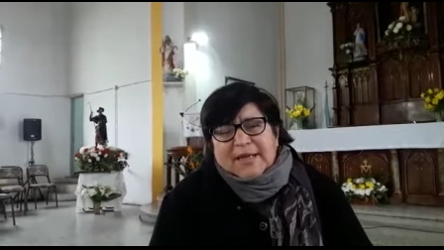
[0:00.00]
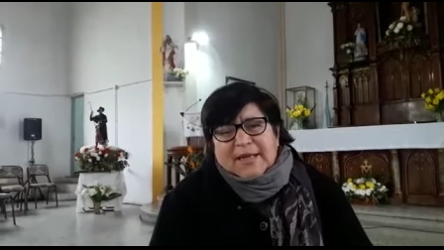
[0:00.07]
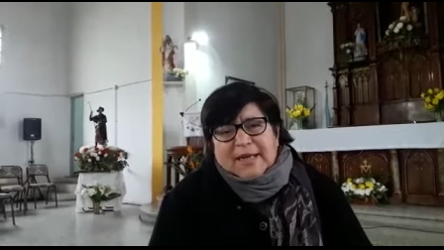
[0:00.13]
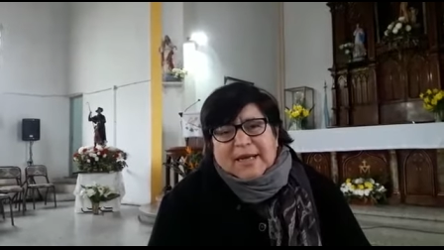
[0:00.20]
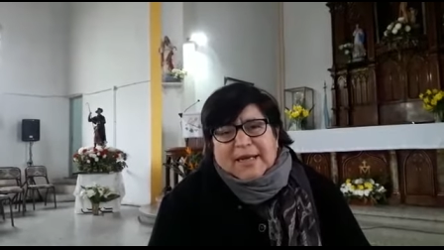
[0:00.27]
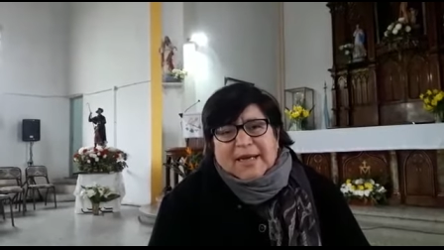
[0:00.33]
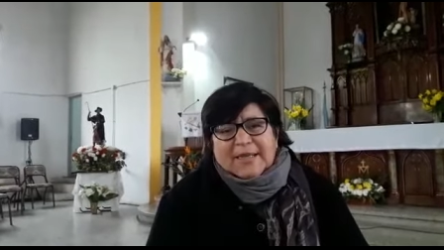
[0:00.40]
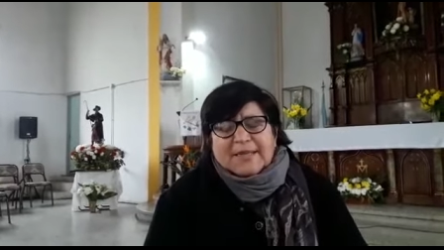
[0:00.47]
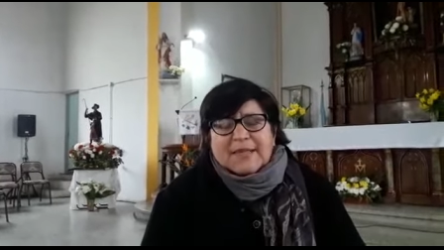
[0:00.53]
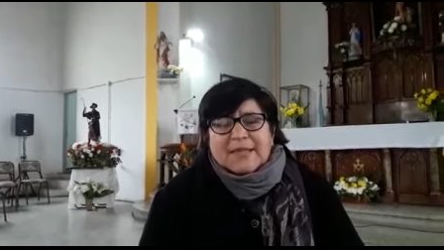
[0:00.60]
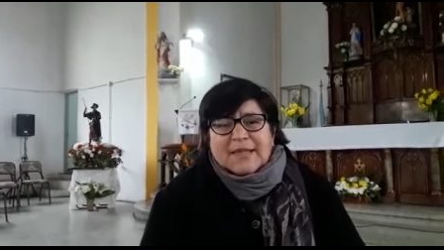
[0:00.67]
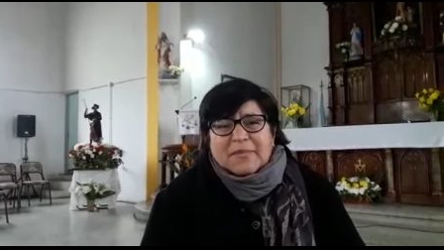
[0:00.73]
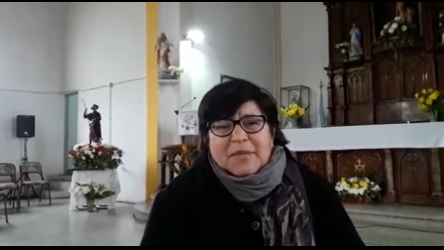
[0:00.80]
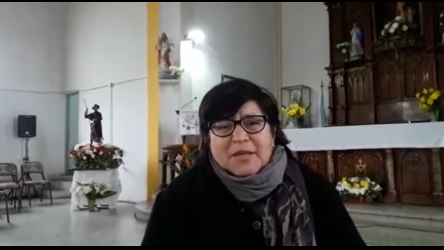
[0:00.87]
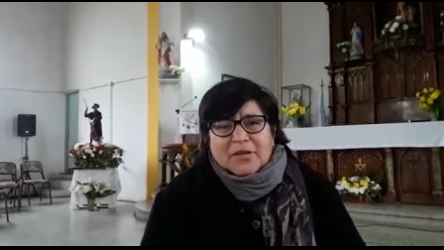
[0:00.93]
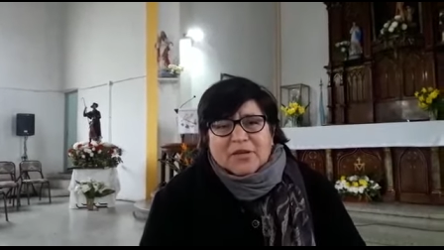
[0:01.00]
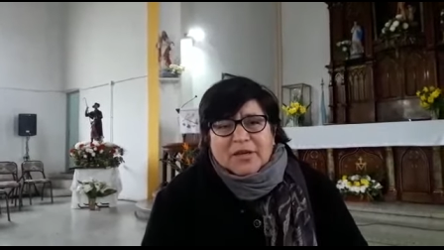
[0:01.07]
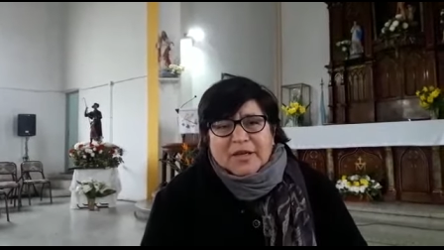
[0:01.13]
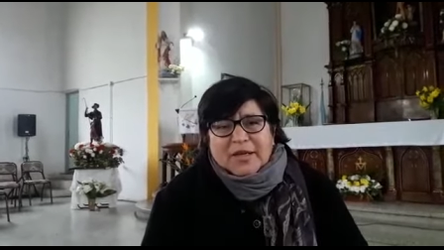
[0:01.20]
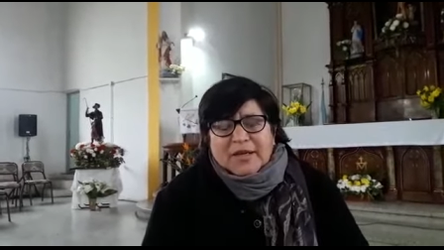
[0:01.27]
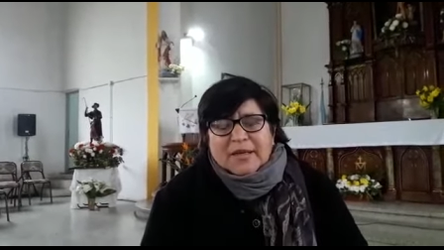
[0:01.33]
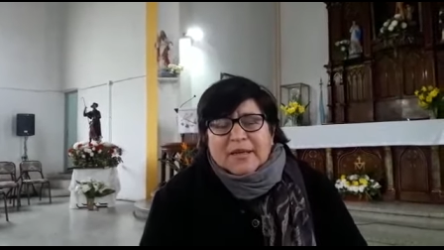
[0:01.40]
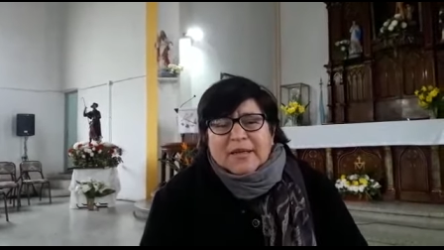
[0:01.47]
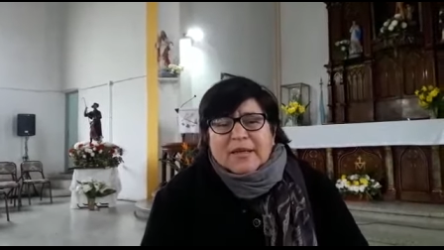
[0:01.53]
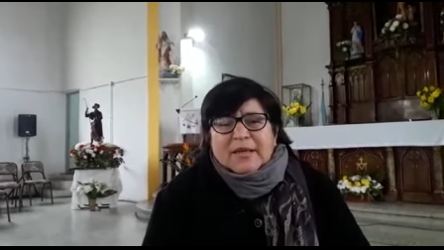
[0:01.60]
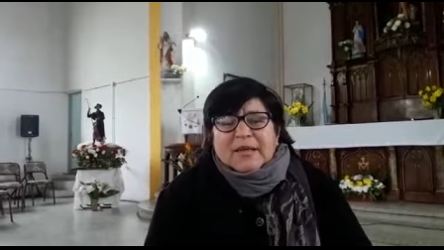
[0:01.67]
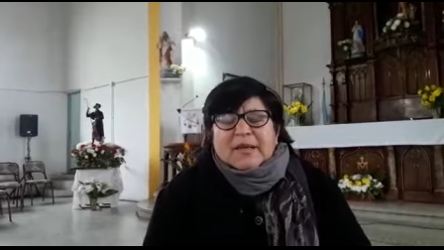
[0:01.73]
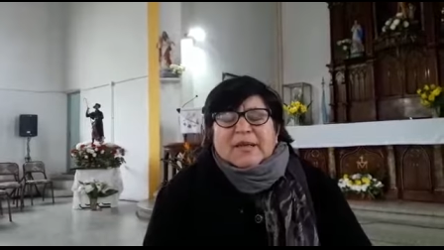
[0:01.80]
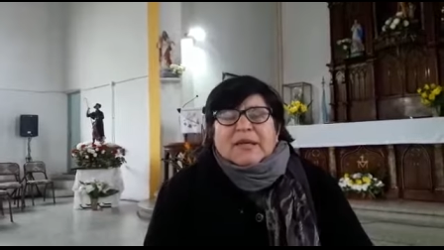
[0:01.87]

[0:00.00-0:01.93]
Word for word: era la cárcel de menores. Sí.